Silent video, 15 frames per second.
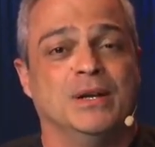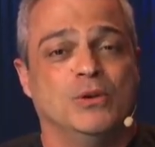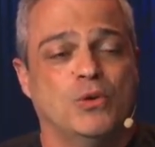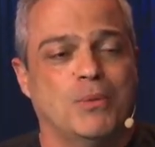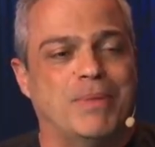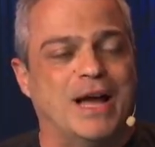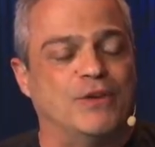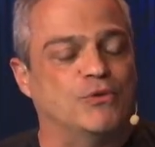
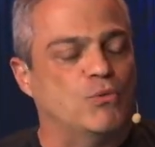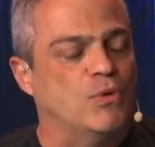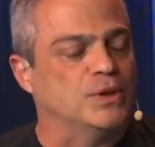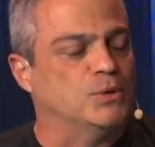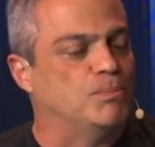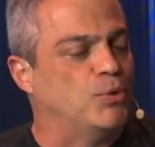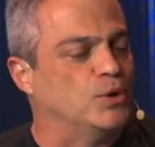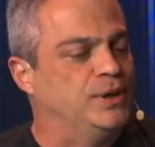Lombardi, conta
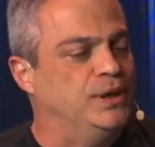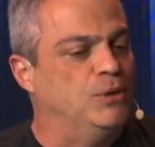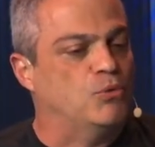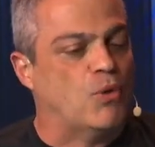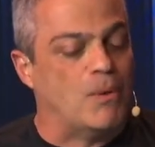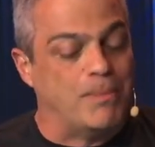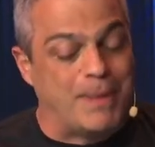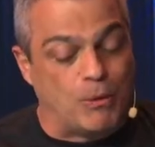um pouquinho
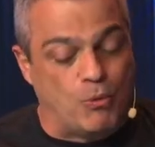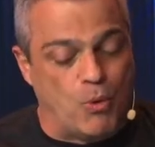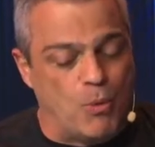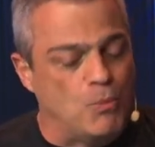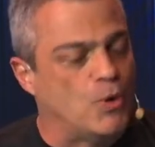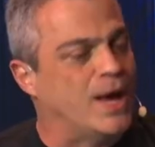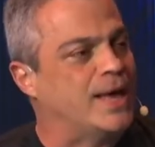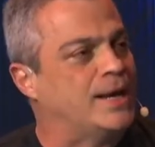como,
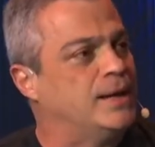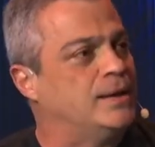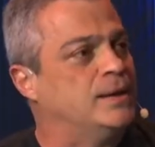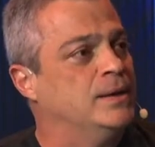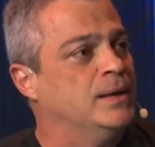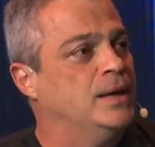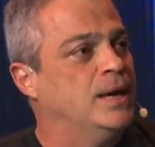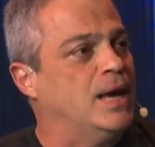como era
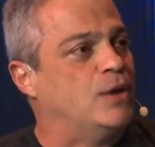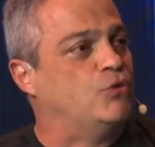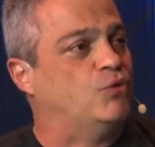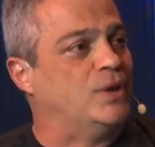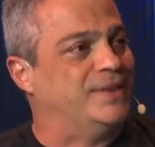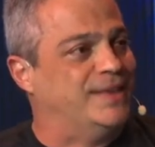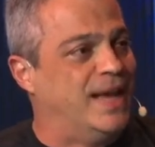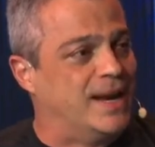a
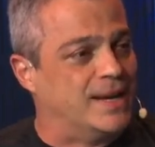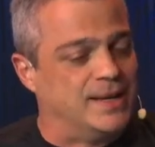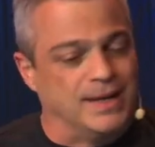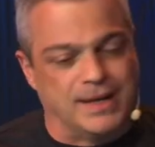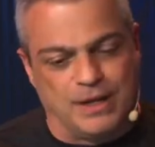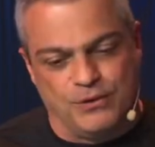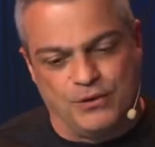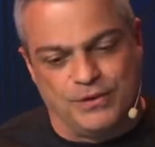sua
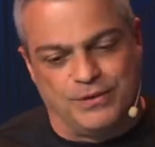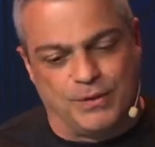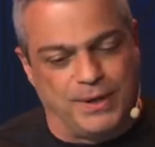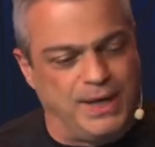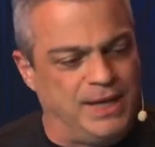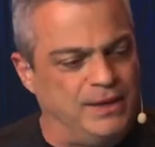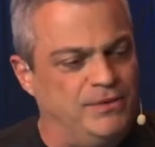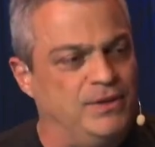técnica de
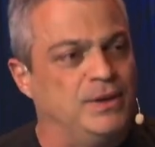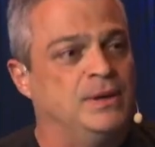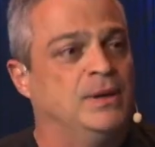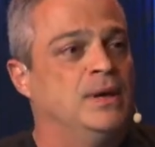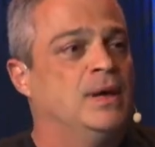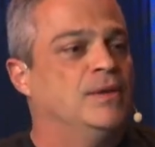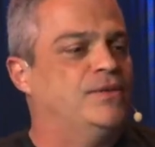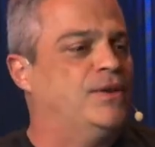trading,
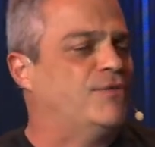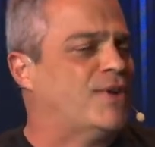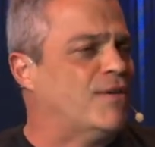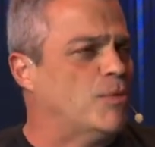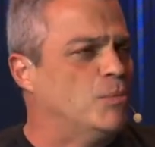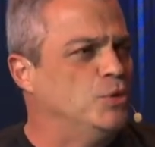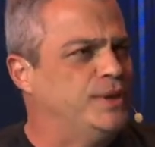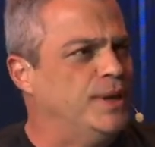você ficava
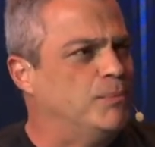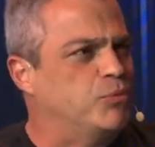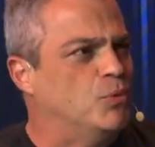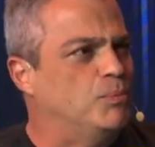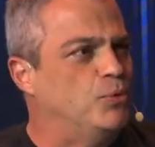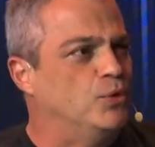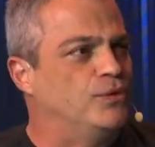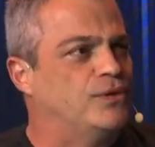muito tempo com
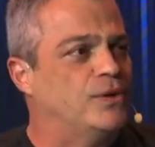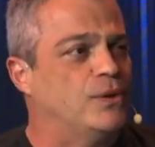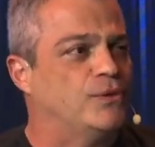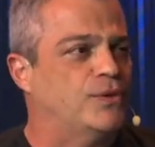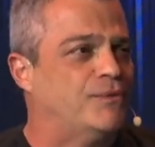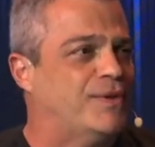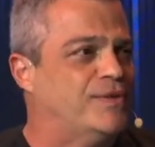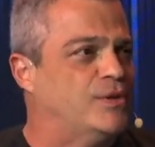posição,
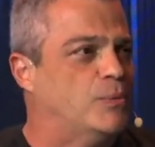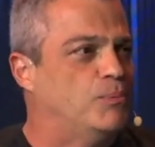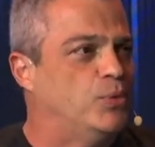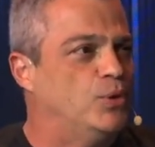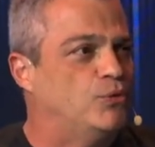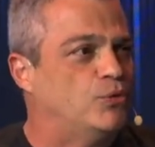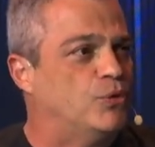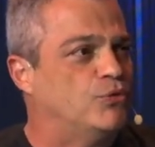você fazia
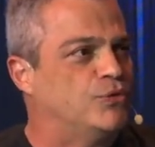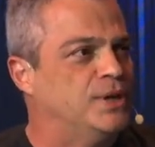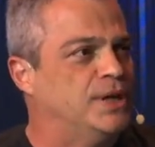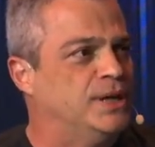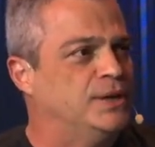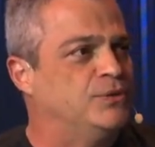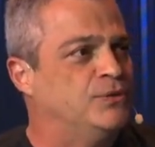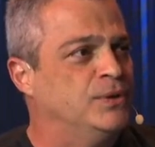posições
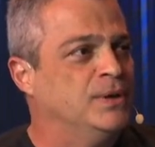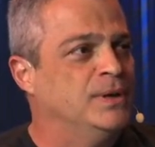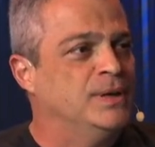grandes,